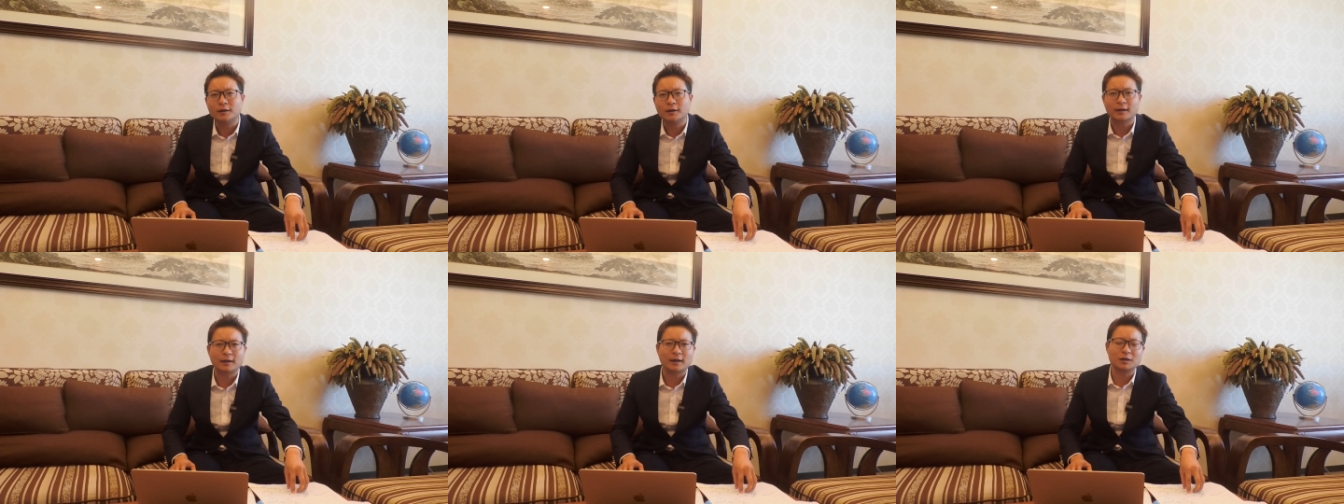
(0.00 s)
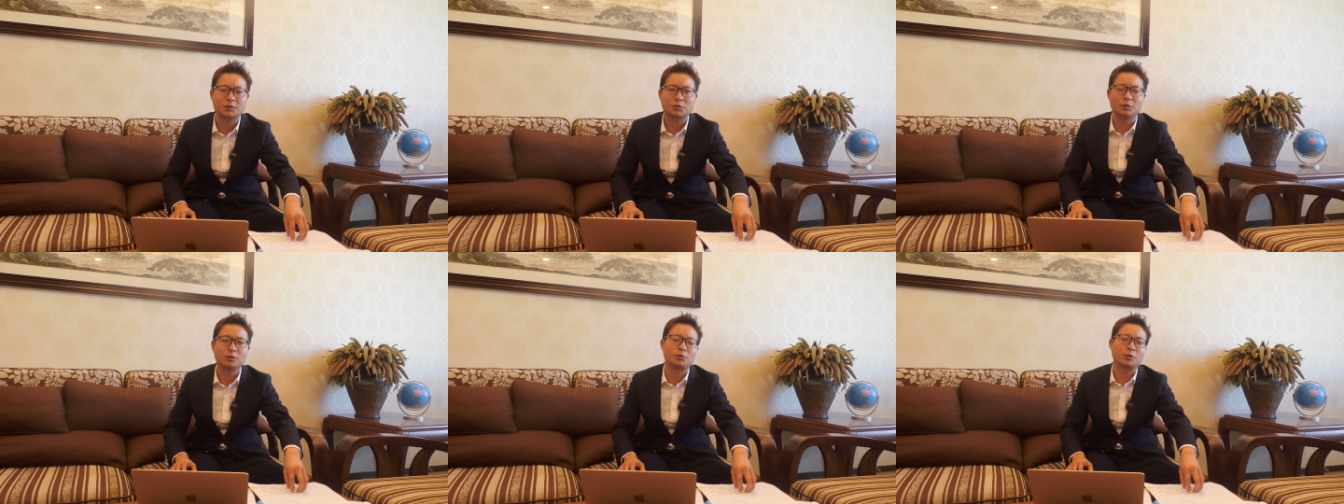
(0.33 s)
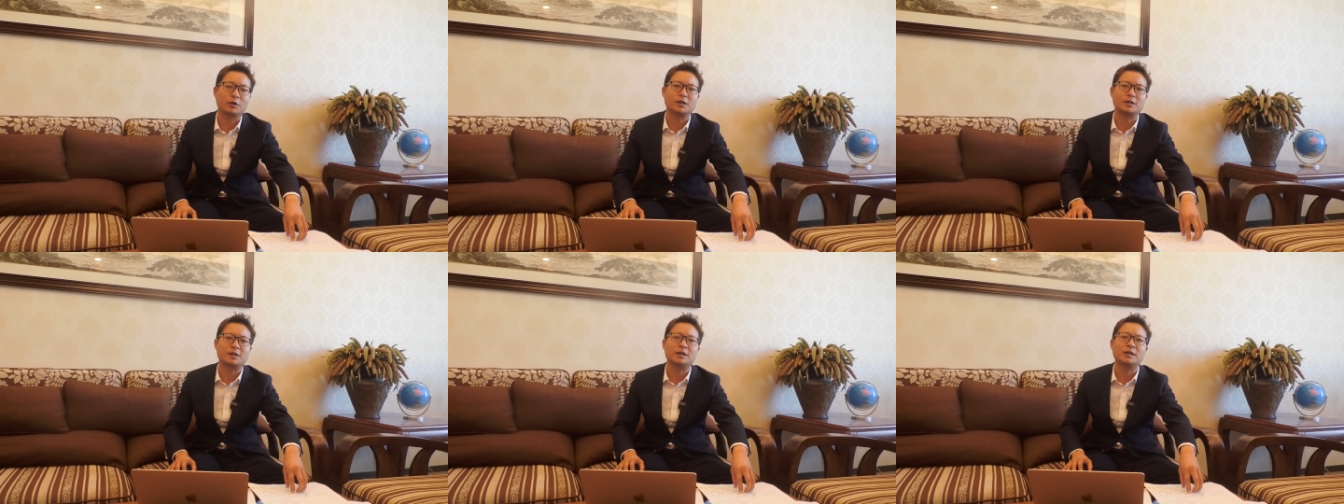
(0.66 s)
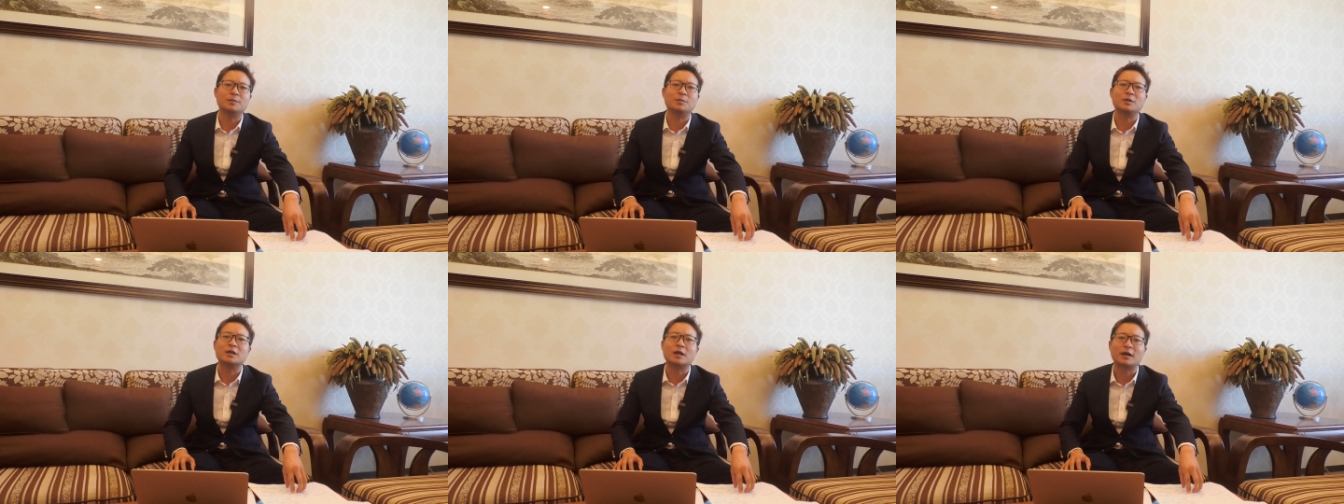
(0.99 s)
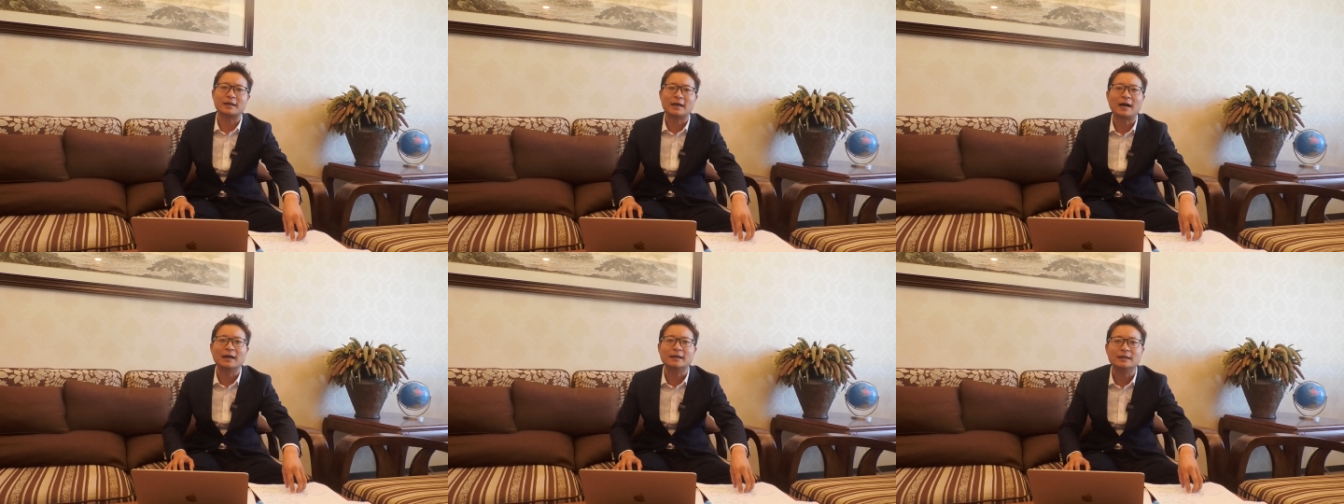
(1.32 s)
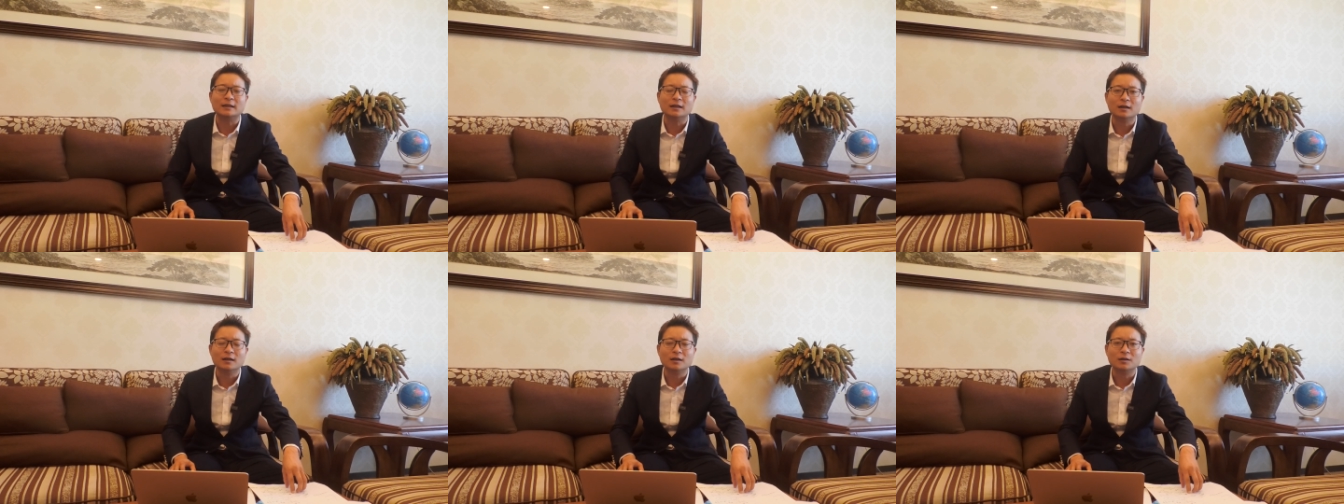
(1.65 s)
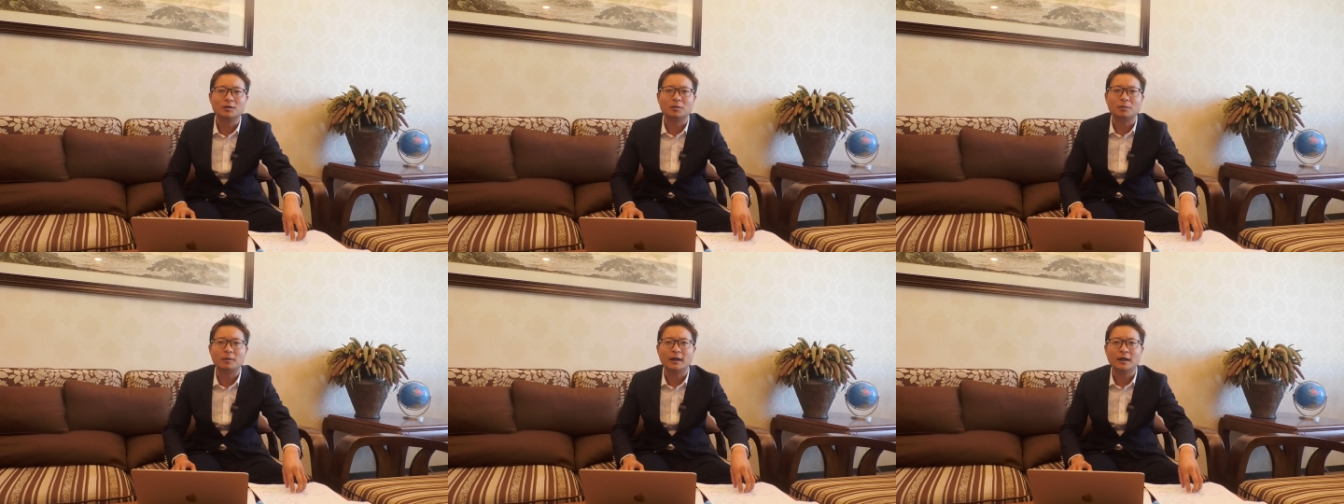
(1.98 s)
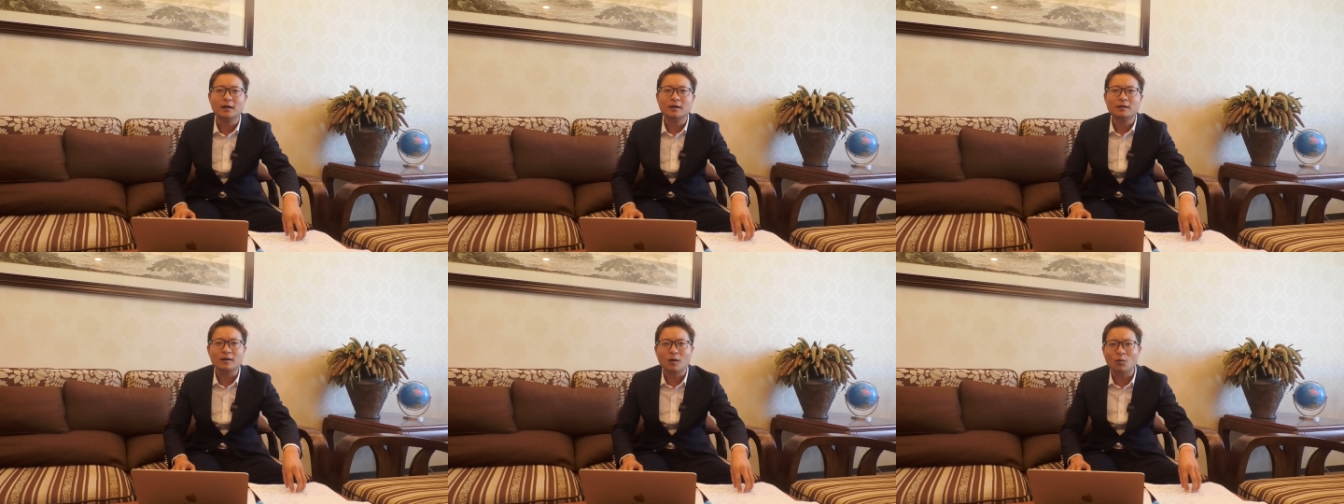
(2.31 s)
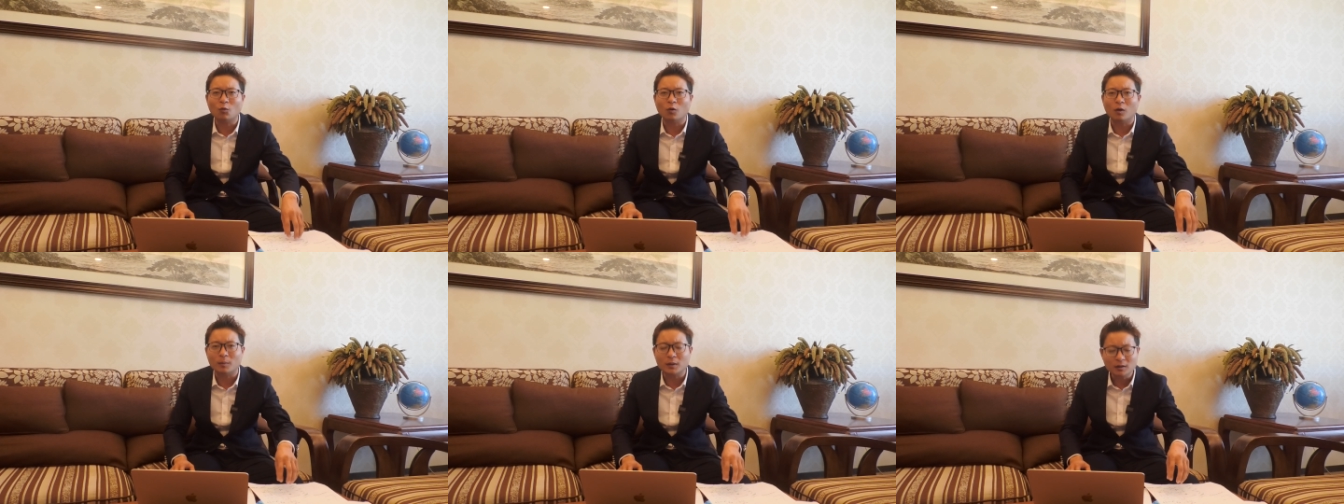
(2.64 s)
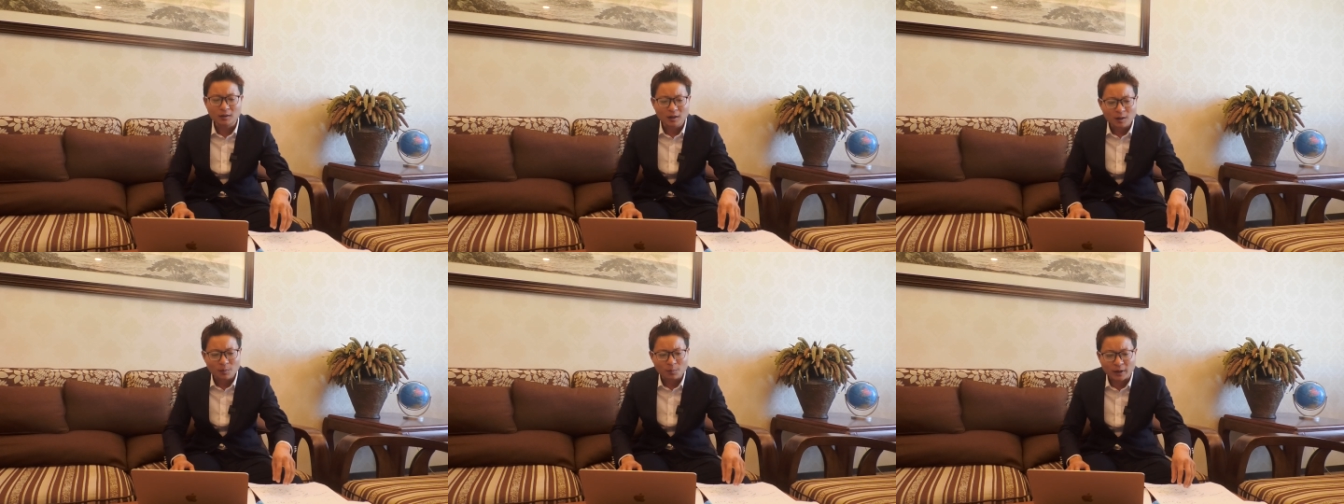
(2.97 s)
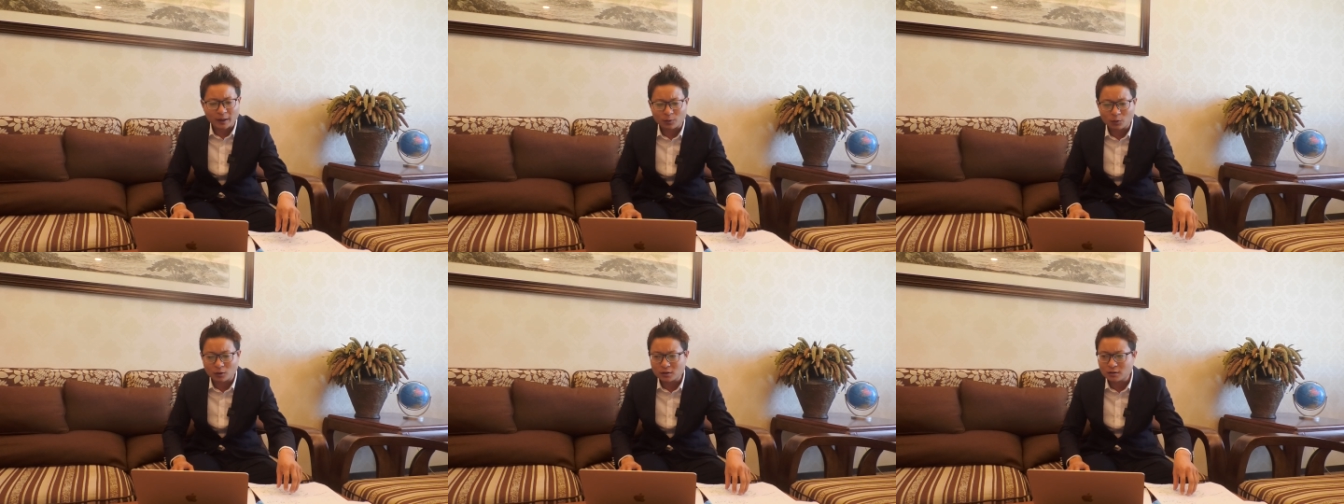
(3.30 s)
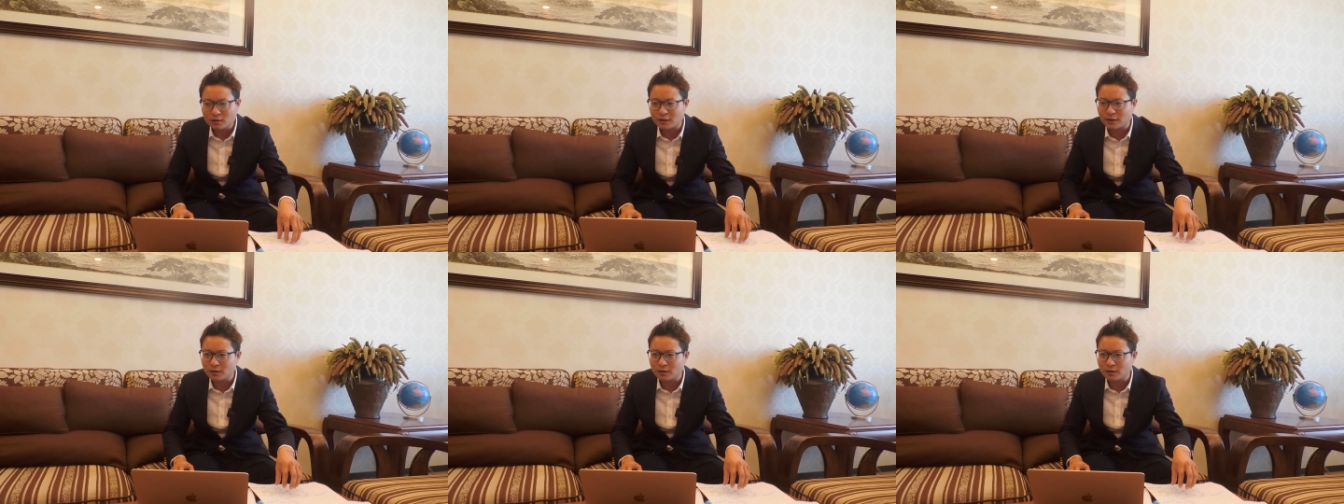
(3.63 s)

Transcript: 那他就会觉得心里比较压抑。对不对？那我们美国